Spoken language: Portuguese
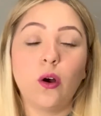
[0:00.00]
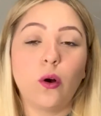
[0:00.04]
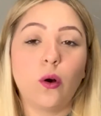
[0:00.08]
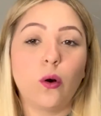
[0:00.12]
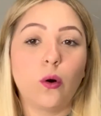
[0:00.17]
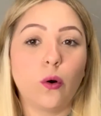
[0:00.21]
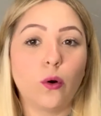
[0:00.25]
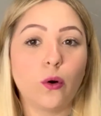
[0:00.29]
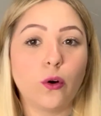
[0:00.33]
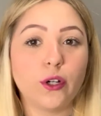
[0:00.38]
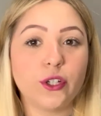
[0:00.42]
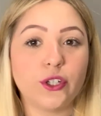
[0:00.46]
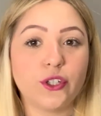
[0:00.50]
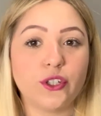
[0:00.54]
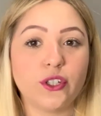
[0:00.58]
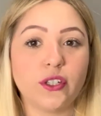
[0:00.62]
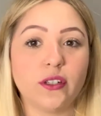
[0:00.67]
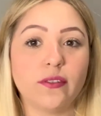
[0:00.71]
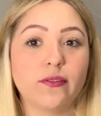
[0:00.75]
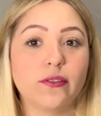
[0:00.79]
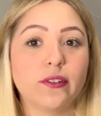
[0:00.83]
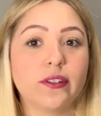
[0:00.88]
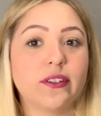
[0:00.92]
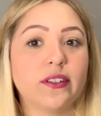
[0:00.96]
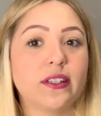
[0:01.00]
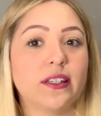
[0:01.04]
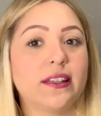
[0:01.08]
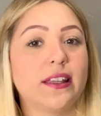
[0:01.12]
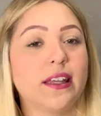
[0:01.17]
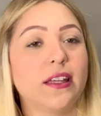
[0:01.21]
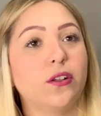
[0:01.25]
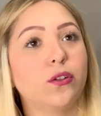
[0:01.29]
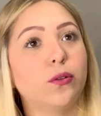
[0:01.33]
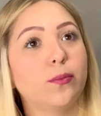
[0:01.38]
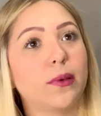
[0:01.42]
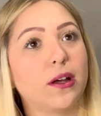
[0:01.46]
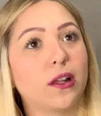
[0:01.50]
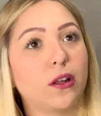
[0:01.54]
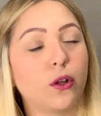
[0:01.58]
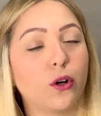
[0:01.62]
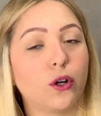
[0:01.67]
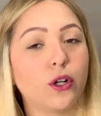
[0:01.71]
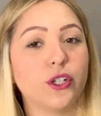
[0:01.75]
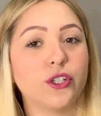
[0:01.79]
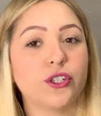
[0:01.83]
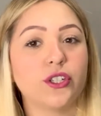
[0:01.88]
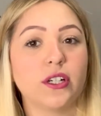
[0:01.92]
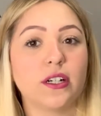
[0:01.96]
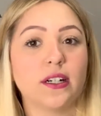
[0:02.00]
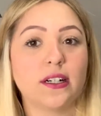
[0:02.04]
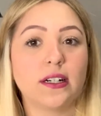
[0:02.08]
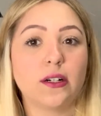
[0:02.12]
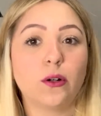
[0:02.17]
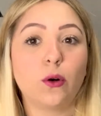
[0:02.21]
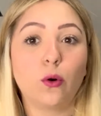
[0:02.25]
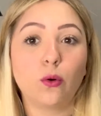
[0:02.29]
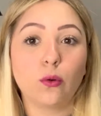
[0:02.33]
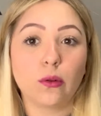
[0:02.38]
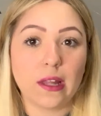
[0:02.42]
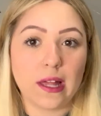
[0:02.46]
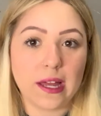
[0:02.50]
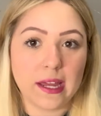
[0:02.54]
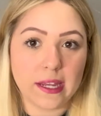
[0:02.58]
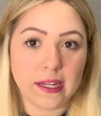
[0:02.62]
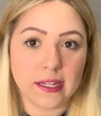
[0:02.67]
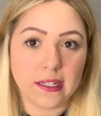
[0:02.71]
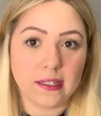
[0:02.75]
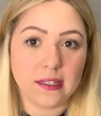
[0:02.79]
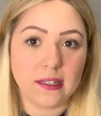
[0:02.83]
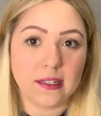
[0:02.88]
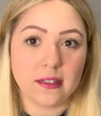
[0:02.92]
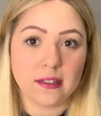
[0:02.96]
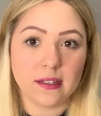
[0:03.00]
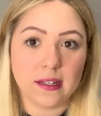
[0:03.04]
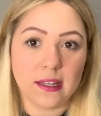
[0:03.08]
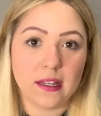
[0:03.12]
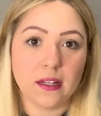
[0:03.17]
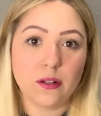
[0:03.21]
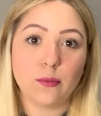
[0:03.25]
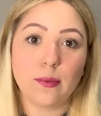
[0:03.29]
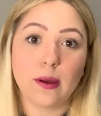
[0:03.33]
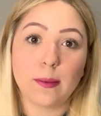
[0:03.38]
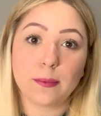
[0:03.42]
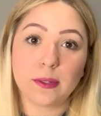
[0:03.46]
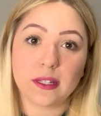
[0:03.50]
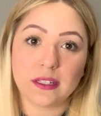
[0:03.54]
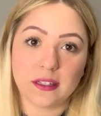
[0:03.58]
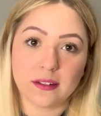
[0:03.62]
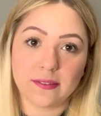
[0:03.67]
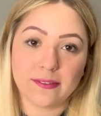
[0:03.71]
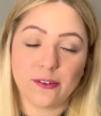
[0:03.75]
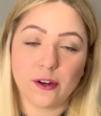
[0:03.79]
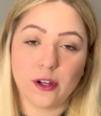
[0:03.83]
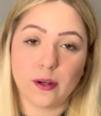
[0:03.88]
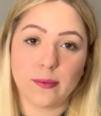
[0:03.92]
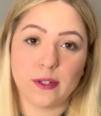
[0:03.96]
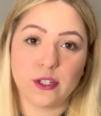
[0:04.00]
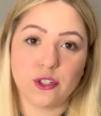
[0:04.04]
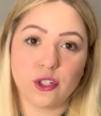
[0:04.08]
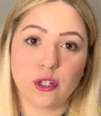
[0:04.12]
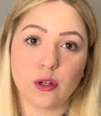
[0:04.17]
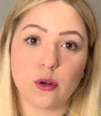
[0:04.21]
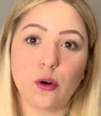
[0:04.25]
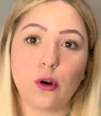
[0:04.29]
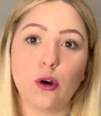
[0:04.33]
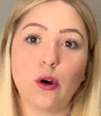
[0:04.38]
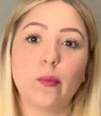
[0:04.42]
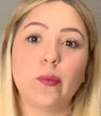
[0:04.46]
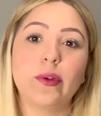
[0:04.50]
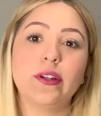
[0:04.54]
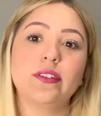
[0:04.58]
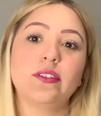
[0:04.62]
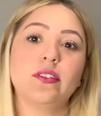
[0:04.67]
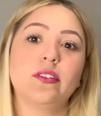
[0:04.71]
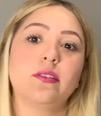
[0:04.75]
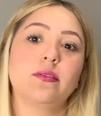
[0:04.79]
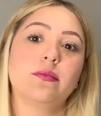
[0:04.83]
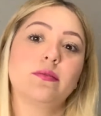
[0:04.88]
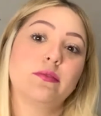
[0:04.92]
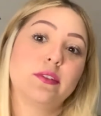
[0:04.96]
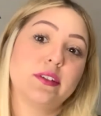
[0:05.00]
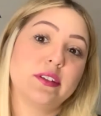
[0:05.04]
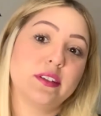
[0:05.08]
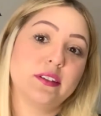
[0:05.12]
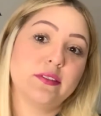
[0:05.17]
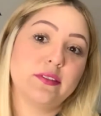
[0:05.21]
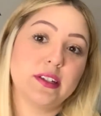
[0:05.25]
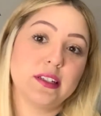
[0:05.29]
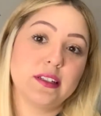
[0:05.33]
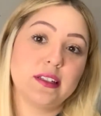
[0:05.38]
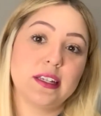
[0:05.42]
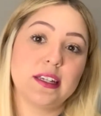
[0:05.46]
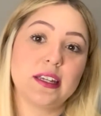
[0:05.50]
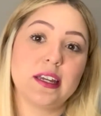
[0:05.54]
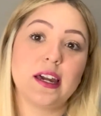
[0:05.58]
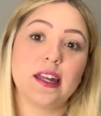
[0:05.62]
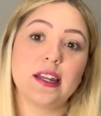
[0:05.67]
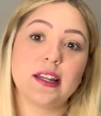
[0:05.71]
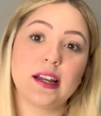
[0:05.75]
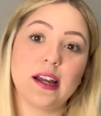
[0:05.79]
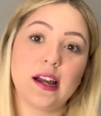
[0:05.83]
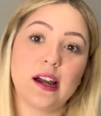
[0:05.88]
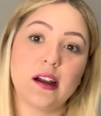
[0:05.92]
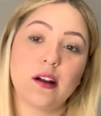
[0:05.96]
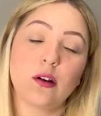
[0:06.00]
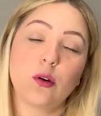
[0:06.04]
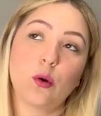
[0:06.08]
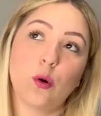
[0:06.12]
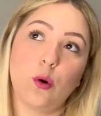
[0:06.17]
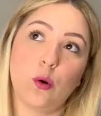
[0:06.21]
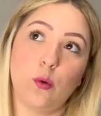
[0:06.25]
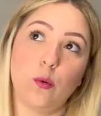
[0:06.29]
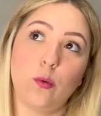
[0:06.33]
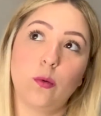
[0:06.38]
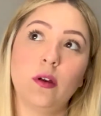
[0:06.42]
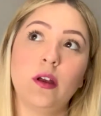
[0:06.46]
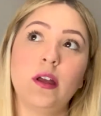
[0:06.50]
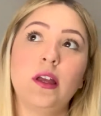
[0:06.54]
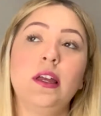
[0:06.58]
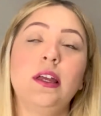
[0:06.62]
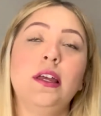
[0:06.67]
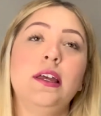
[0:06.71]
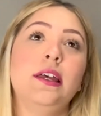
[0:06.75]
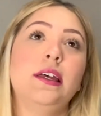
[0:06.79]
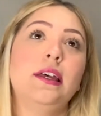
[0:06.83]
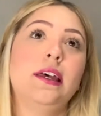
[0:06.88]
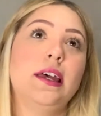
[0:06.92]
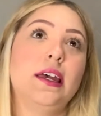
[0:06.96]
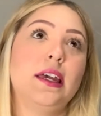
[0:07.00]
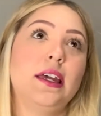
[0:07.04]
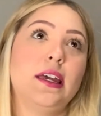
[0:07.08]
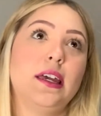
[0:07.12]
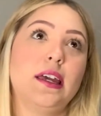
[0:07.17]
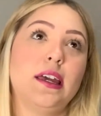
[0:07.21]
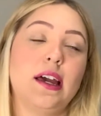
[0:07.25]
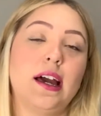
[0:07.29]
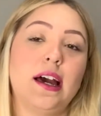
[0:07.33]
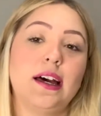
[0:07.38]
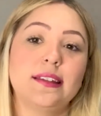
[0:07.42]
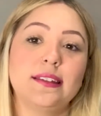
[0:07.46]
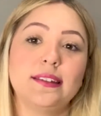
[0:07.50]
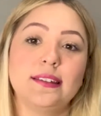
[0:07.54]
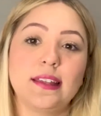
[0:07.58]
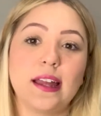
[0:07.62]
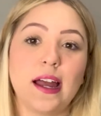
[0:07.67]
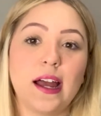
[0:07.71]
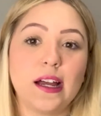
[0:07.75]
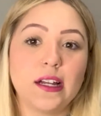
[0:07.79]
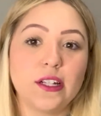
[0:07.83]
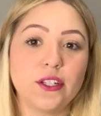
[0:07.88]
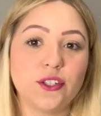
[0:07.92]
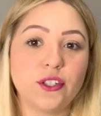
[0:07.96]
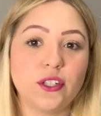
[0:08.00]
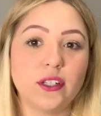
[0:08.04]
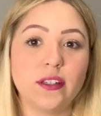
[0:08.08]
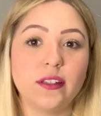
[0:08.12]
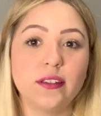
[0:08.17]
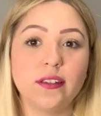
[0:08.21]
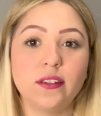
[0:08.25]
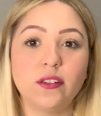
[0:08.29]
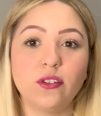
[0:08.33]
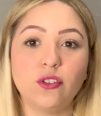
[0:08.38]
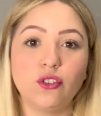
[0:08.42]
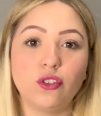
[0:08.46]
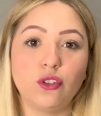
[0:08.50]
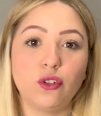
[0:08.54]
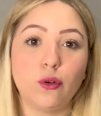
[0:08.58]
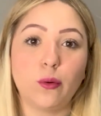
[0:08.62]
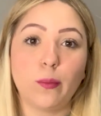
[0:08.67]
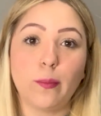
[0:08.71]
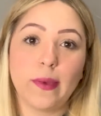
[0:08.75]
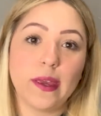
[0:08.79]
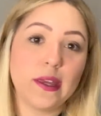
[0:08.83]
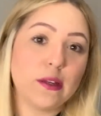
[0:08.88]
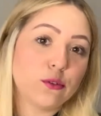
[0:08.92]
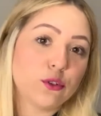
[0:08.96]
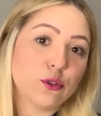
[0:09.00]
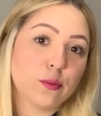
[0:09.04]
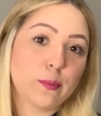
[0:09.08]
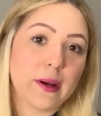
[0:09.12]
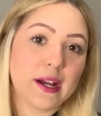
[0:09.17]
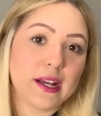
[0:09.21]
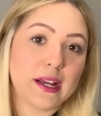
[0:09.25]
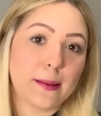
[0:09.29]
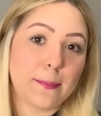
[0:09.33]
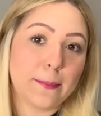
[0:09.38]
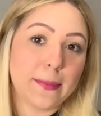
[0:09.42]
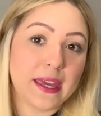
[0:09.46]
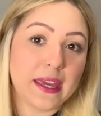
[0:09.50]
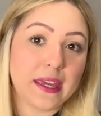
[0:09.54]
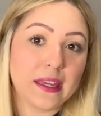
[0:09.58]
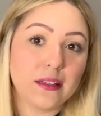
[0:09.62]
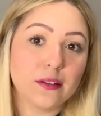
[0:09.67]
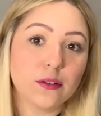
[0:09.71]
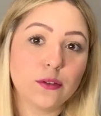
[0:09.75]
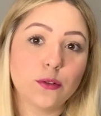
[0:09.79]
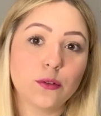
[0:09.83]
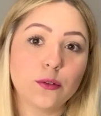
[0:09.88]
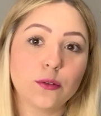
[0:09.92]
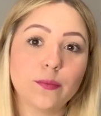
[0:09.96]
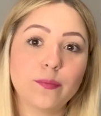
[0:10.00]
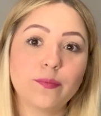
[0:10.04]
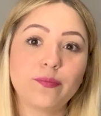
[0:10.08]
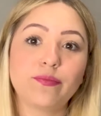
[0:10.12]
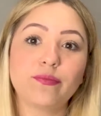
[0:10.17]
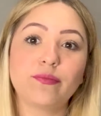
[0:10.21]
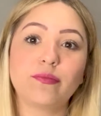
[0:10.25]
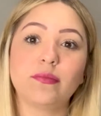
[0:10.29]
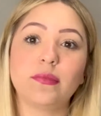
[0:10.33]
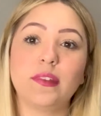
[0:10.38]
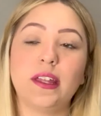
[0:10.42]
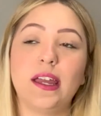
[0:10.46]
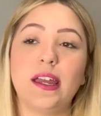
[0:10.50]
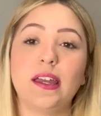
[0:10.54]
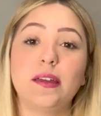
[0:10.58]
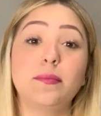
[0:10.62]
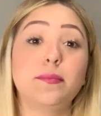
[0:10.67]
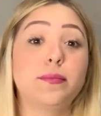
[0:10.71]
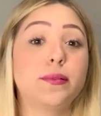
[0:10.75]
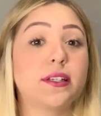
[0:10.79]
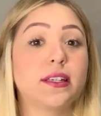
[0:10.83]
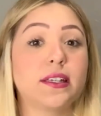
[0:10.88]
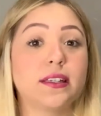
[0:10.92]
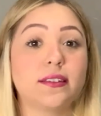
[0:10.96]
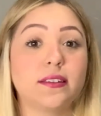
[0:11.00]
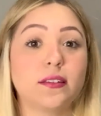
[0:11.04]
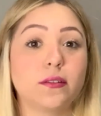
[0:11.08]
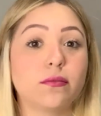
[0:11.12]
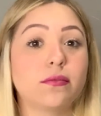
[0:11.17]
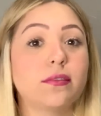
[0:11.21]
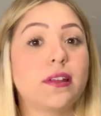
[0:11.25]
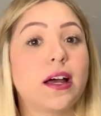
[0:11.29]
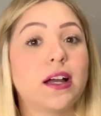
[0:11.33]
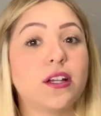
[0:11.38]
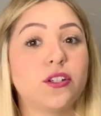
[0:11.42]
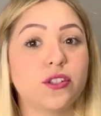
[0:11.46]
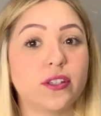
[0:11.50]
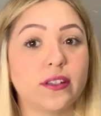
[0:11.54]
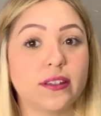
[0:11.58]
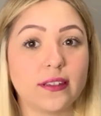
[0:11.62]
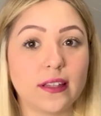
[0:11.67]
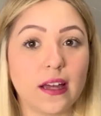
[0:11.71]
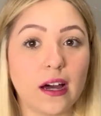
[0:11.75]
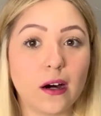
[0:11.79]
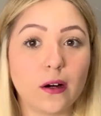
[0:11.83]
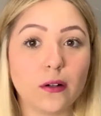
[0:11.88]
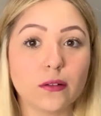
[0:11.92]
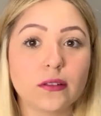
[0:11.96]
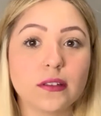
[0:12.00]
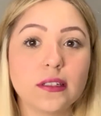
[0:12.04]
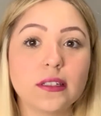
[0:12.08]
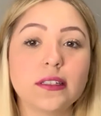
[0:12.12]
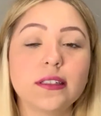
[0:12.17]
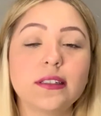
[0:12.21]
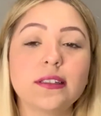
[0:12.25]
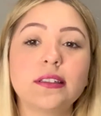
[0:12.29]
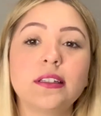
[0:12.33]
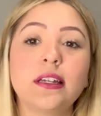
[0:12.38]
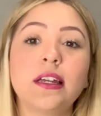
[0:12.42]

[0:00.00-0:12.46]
Hoje, você tendo uma loja online, né, numa plataforma de e-commerce, você vai ter que arcar com é, as taxas de um meio de pagamento, né, porque são taxas altas.